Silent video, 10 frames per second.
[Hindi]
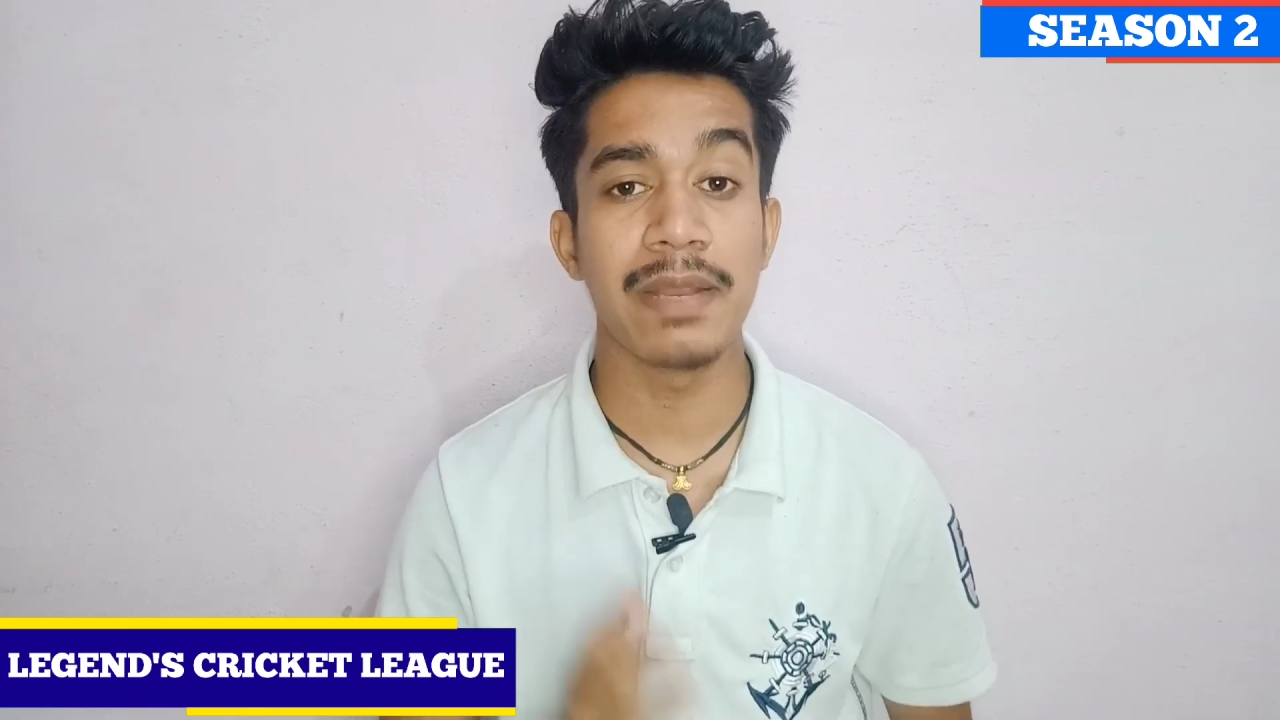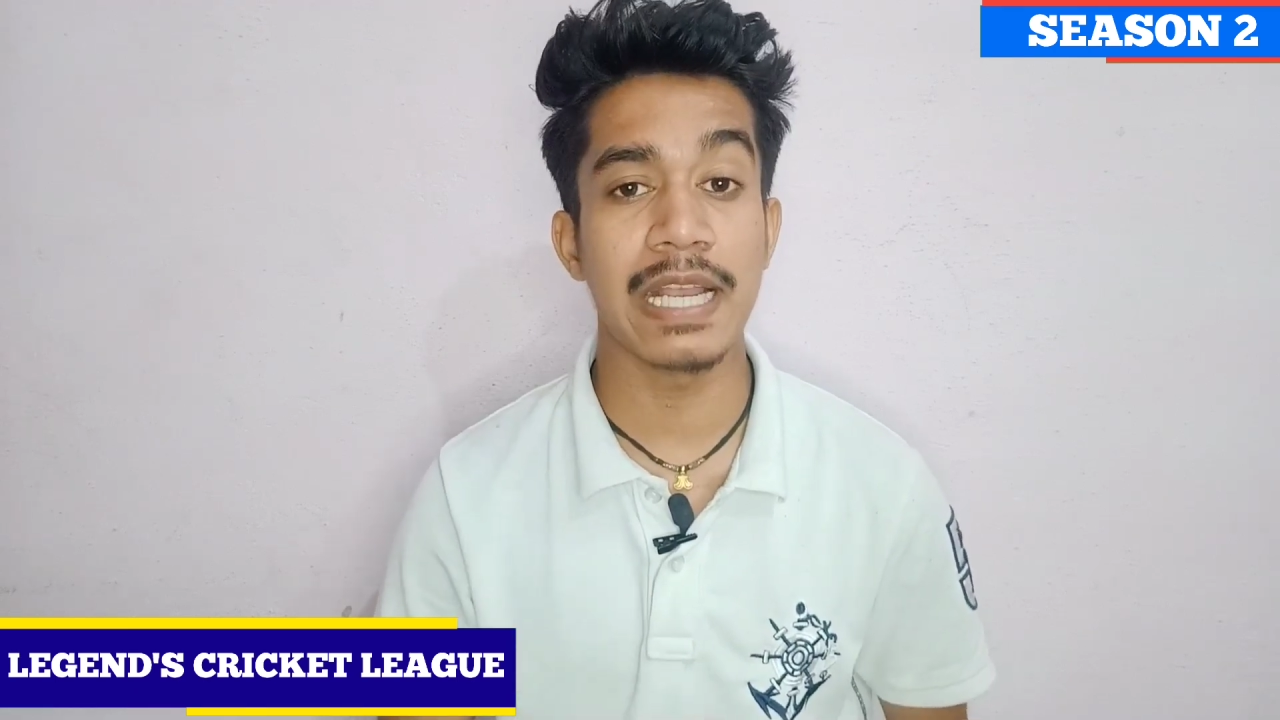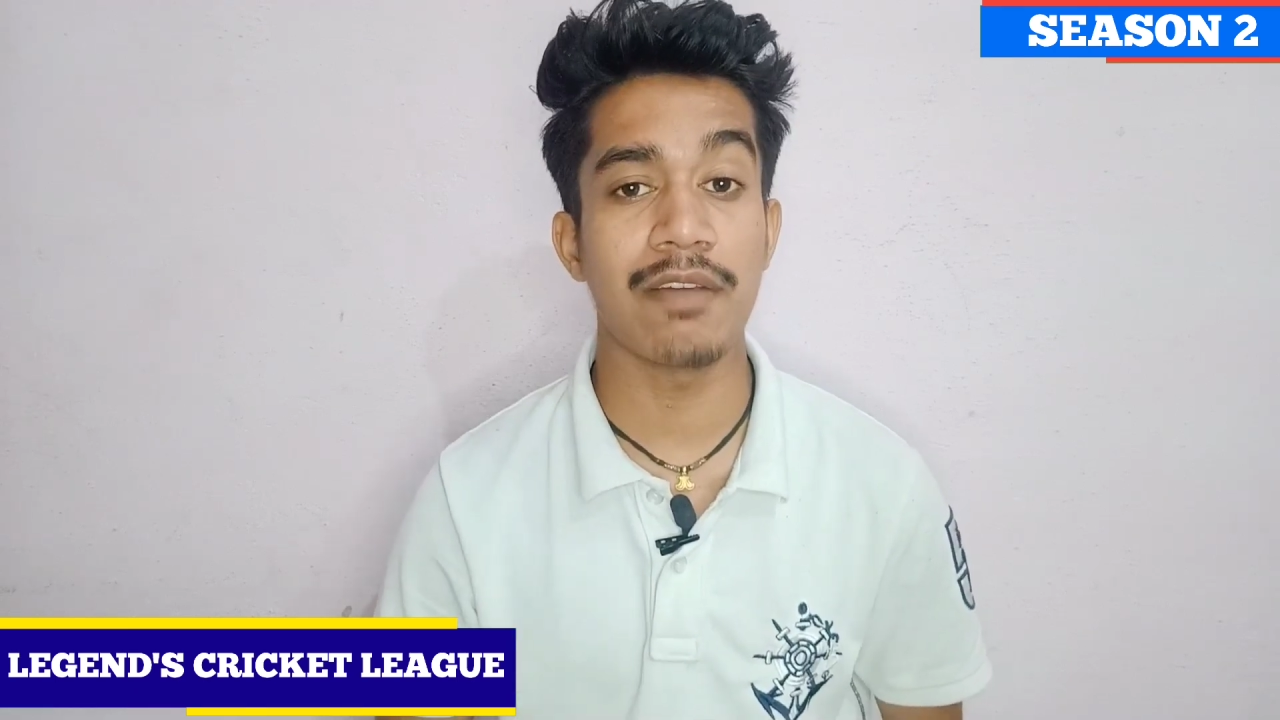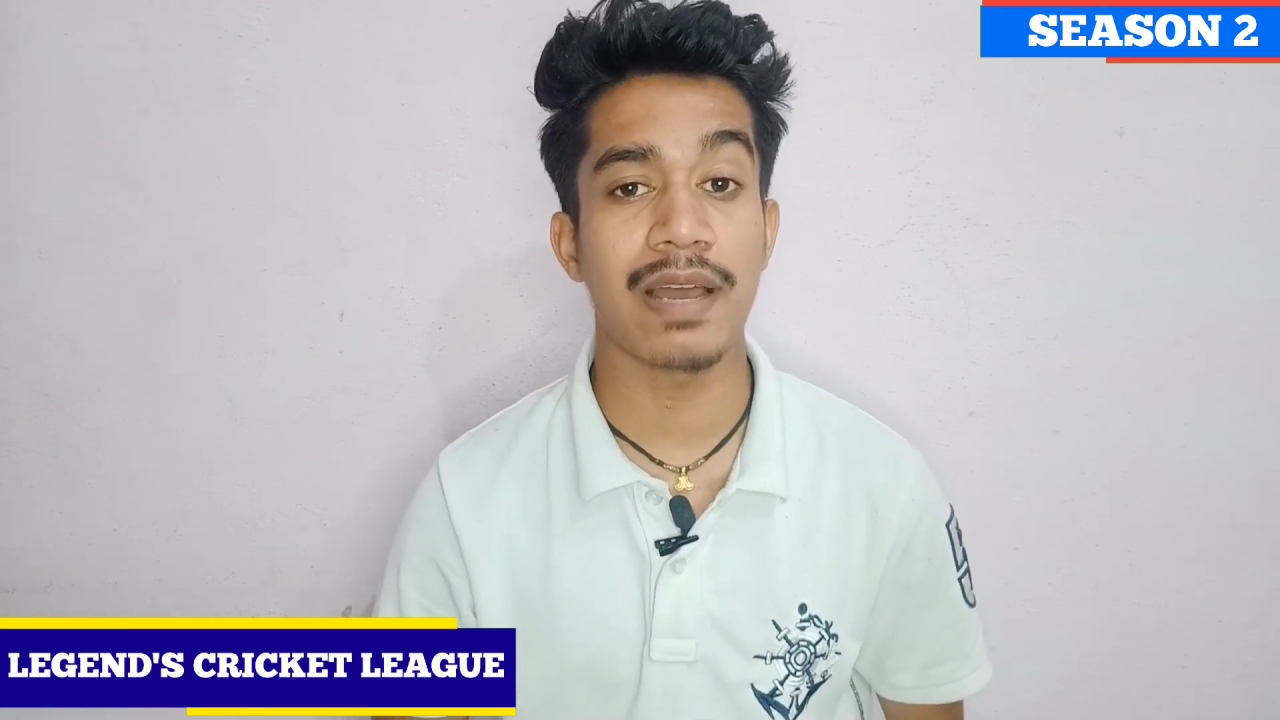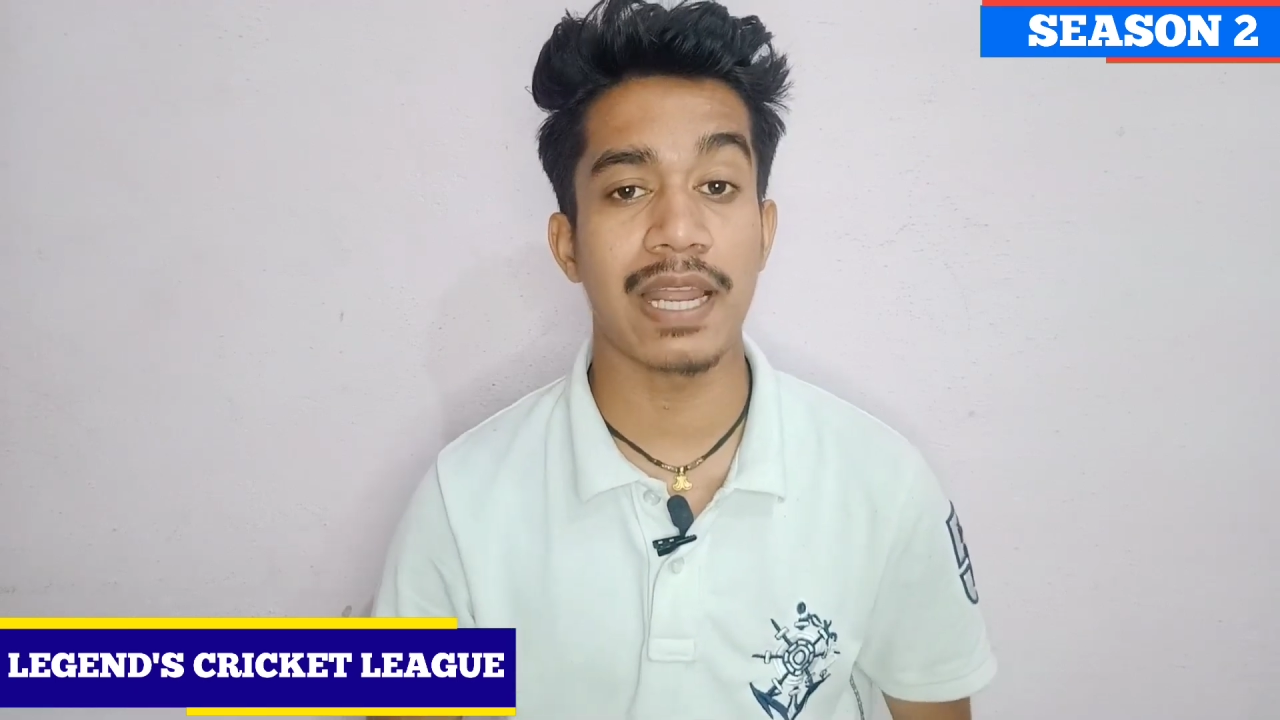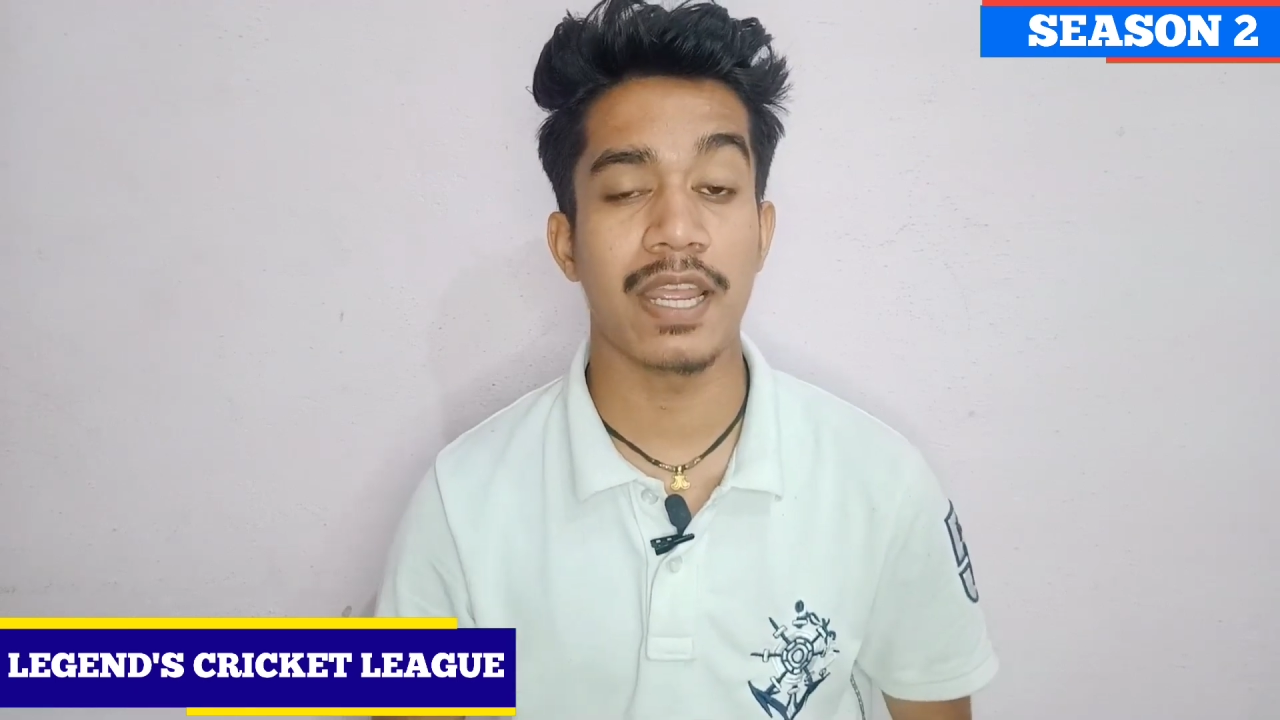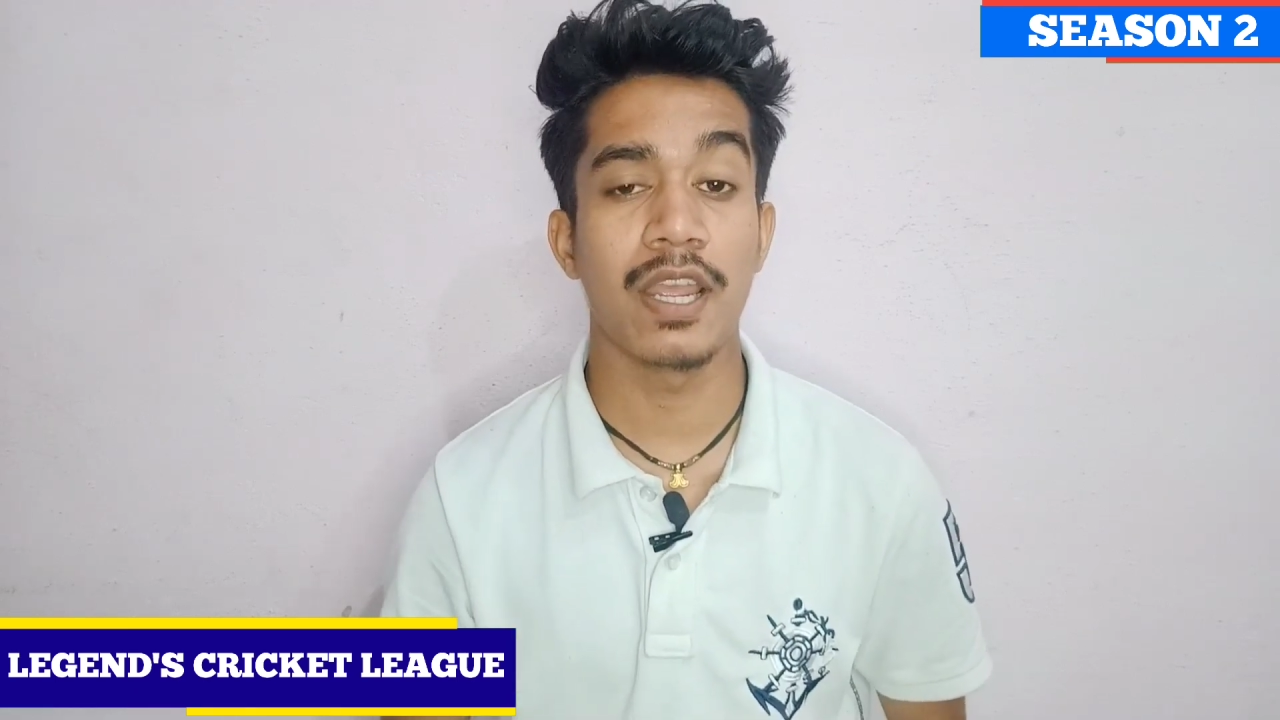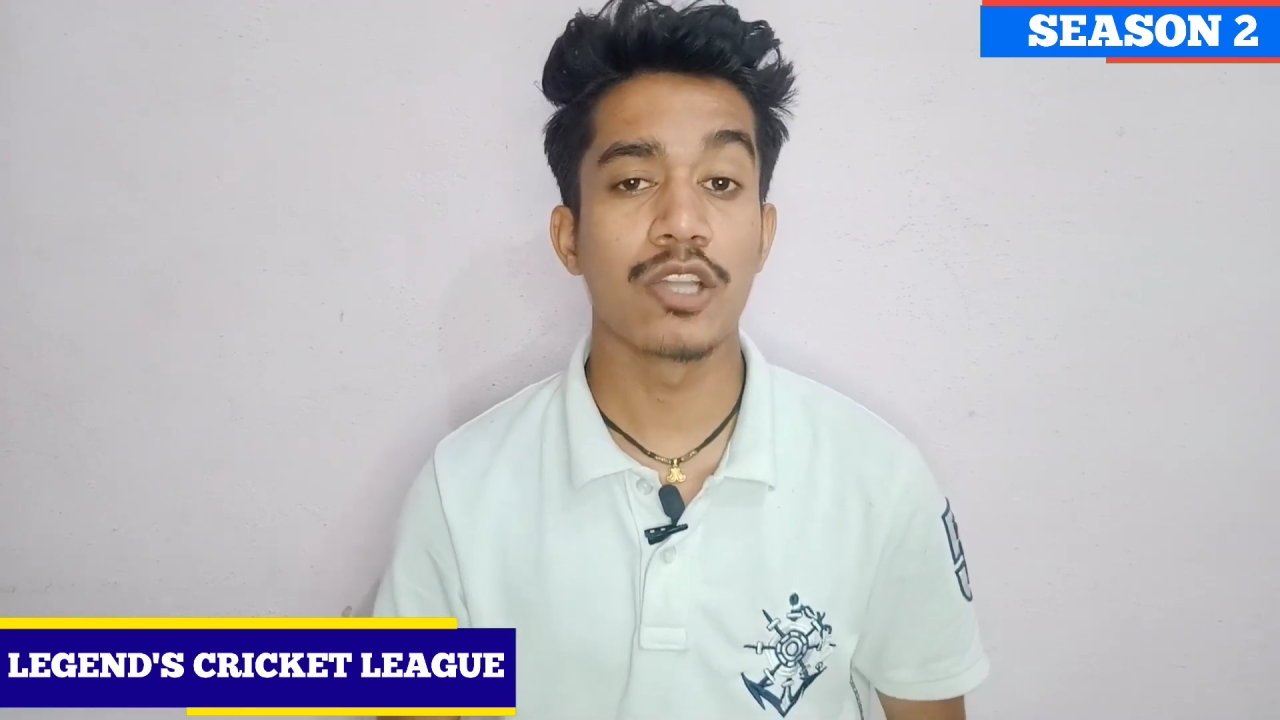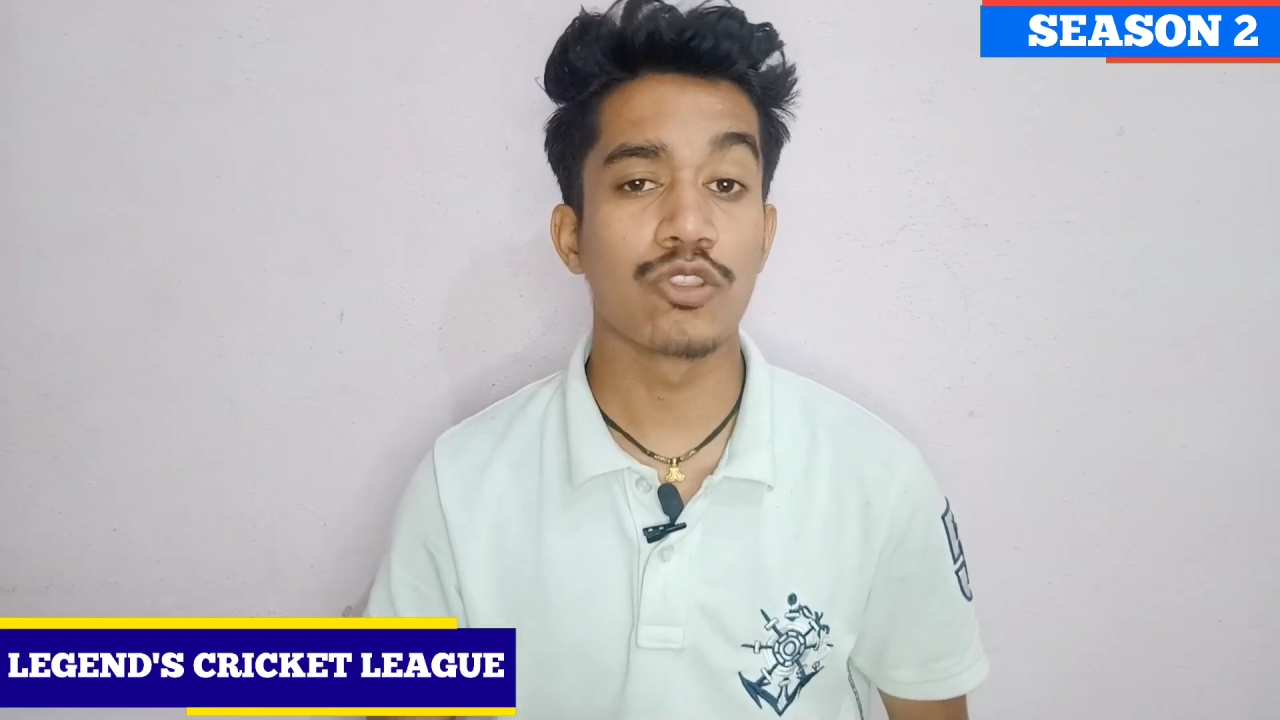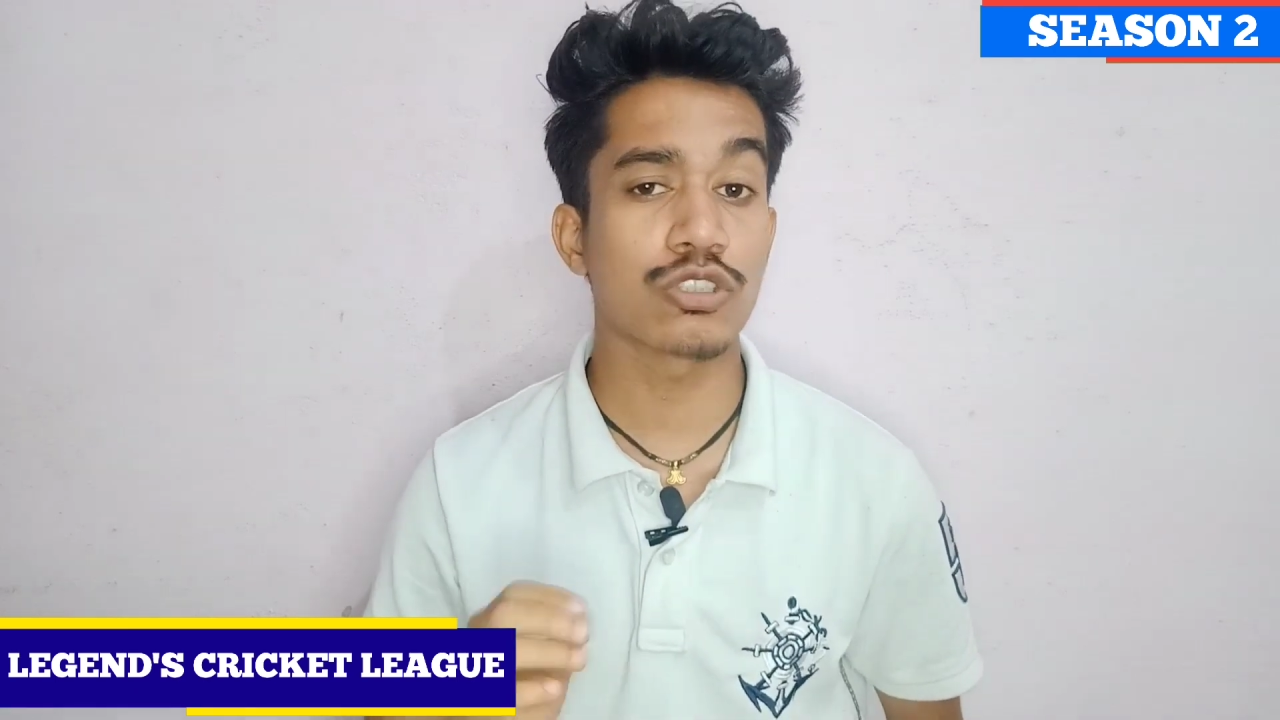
मिलने वाला है